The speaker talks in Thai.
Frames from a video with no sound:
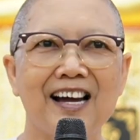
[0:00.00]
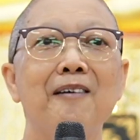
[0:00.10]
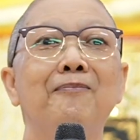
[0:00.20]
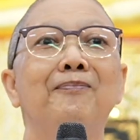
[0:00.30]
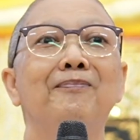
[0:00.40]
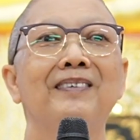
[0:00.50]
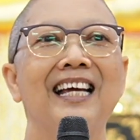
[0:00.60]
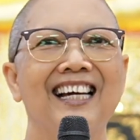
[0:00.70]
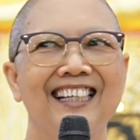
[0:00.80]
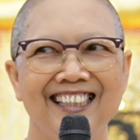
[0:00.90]
กรรมใน
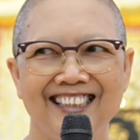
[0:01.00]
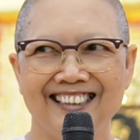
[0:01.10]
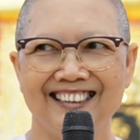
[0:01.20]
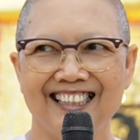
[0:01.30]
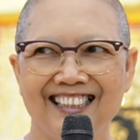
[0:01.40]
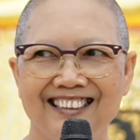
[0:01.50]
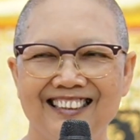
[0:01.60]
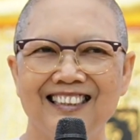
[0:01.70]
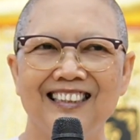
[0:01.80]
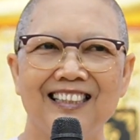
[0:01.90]
อดีตไง
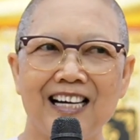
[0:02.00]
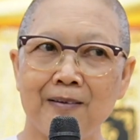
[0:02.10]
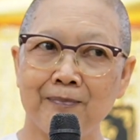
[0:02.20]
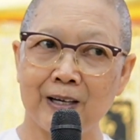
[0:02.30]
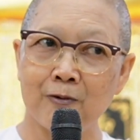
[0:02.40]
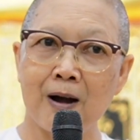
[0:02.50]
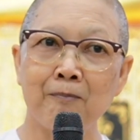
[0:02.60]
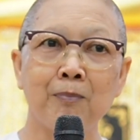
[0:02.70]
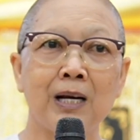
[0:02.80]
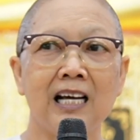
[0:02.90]
กรรมแห่งควา
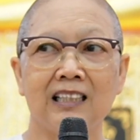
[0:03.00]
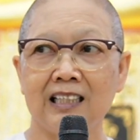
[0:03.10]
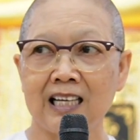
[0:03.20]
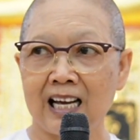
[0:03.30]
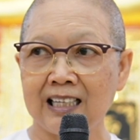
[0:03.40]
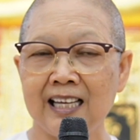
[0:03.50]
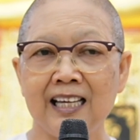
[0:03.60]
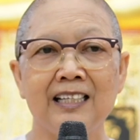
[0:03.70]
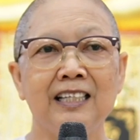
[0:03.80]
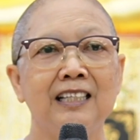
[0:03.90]
มปรารถนาใน
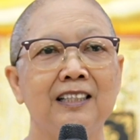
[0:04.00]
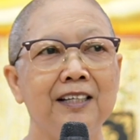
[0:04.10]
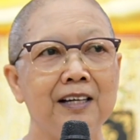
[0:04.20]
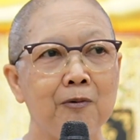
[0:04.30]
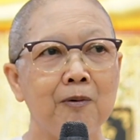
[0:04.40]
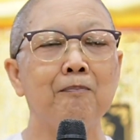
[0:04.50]
อดีตที่เรา